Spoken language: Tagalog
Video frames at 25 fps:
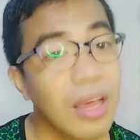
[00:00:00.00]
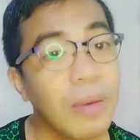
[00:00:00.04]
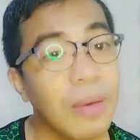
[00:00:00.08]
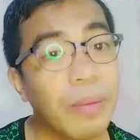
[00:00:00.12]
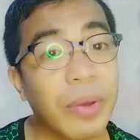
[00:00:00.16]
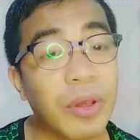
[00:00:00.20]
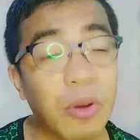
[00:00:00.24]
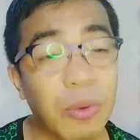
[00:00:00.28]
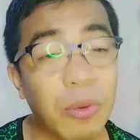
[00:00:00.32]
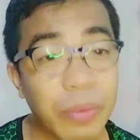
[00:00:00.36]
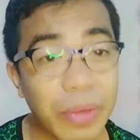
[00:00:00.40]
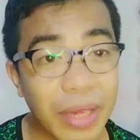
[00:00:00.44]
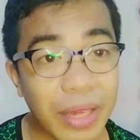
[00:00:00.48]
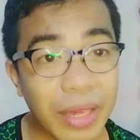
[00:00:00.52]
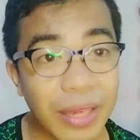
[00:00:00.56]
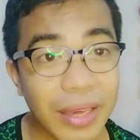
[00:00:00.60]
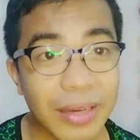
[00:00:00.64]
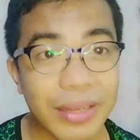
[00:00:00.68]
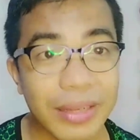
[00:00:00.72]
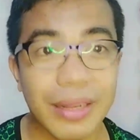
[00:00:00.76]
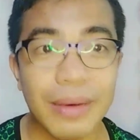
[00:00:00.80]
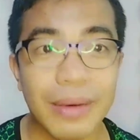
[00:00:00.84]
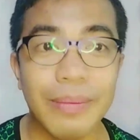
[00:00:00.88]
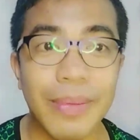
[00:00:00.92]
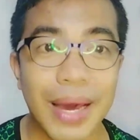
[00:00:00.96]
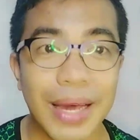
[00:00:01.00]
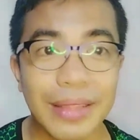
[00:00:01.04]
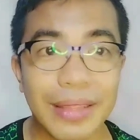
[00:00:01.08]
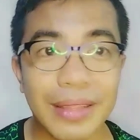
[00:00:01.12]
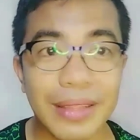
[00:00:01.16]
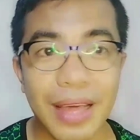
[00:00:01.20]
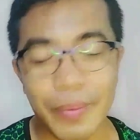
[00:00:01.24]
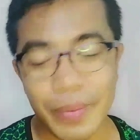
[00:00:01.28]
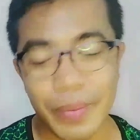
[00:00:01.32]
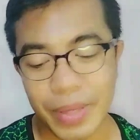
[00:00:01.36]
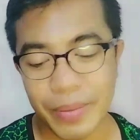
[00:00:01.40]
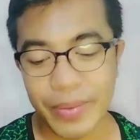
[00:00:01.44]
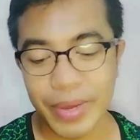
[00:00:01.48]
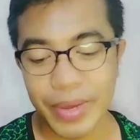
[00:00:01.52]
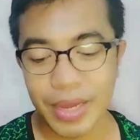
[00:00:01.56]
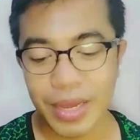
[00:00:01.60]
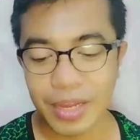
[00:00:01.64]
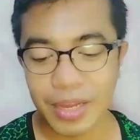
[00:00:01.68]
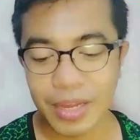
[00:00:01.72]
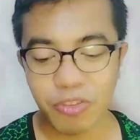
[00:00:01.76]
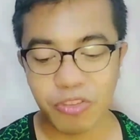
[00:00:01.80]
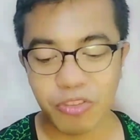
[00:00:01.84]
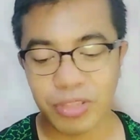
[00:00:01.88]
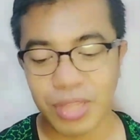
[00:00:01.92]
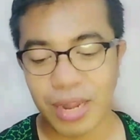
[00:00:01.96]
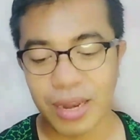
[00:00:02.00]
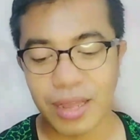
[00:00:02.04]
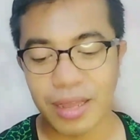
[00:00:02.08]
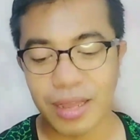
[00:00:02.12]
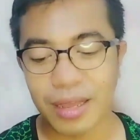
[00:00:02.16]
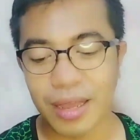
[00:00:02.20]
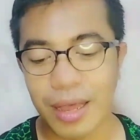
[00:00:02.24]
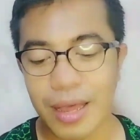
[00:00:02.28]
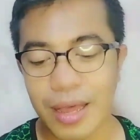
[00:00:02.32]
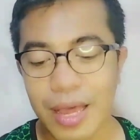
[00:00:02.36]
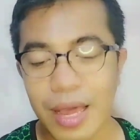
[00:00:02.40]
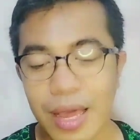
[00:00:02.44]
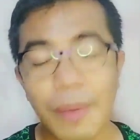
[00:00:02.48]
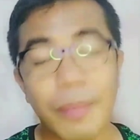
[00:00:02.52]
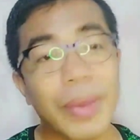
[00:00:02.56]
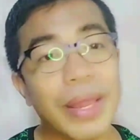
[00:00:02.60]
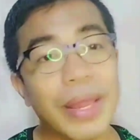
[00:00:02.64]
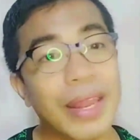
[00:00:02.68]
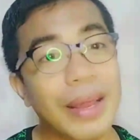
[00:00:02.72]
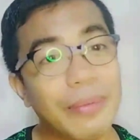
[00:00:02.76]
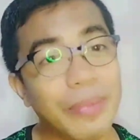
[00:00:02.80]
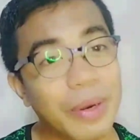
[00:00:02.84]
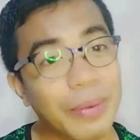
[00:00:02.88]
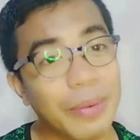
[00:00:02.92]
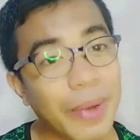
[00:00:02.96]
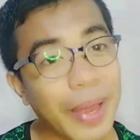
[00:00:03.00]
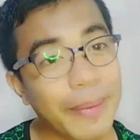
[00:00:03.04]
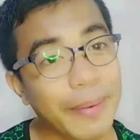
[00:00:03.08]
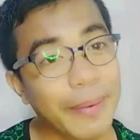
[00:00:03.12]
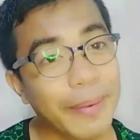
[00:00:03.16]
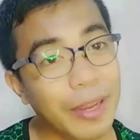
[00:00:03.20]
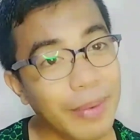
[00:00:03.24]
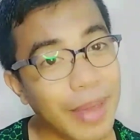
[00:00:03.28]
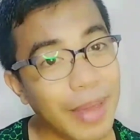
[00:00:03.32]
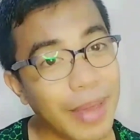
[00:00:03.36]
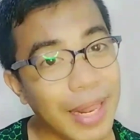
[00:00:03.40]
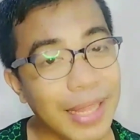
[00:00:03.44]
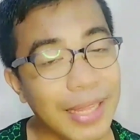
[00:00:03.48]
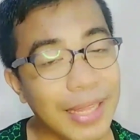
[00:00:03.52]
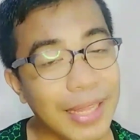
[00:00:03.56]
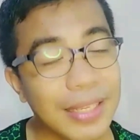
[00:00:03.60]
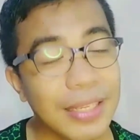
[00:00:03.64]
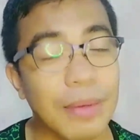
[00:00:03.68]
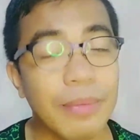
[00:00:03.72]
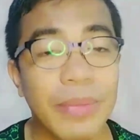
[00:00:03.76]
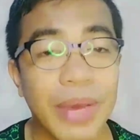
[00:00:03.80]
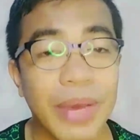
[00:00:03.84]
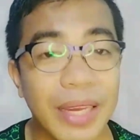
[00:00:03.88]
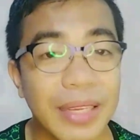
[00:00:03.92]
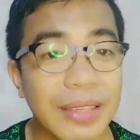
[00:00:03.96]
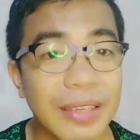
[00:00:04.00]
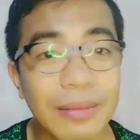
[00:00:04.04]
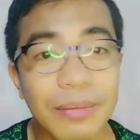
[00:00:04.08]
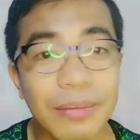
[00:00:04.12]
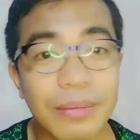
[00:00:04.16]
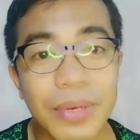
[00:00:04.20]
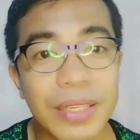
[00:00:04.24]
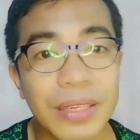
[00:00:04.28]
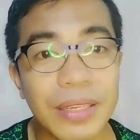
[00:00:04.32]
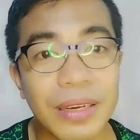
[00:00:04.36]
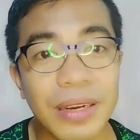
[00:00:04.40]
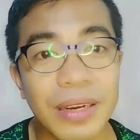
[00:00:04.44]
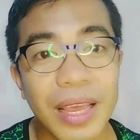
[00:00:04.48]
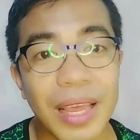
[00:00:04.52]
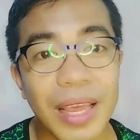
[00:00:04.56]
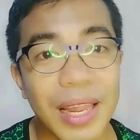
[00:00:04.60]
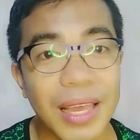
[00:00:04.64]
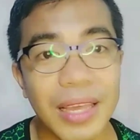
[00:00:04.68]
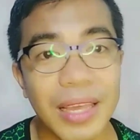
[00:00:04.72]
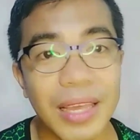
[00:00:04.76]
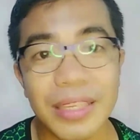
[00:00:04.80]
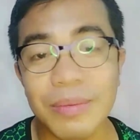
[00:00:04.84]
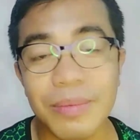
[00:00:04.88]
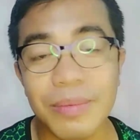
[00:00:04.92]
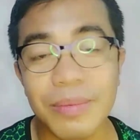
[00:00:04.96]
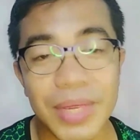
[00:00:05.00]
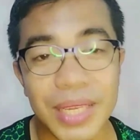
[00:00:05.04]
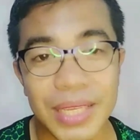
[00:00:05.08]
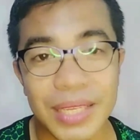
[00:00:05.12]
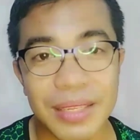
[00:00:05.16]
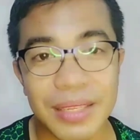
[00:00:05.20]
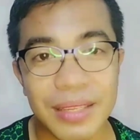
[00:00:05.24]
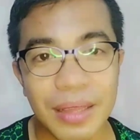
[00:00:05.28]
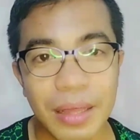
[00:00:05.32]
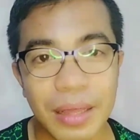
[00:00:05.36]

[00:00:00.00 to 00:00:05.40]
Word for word: May umiiyak na bata, may mga ganun talaga. My number 5 on my list sa Best and Pasarela is Miss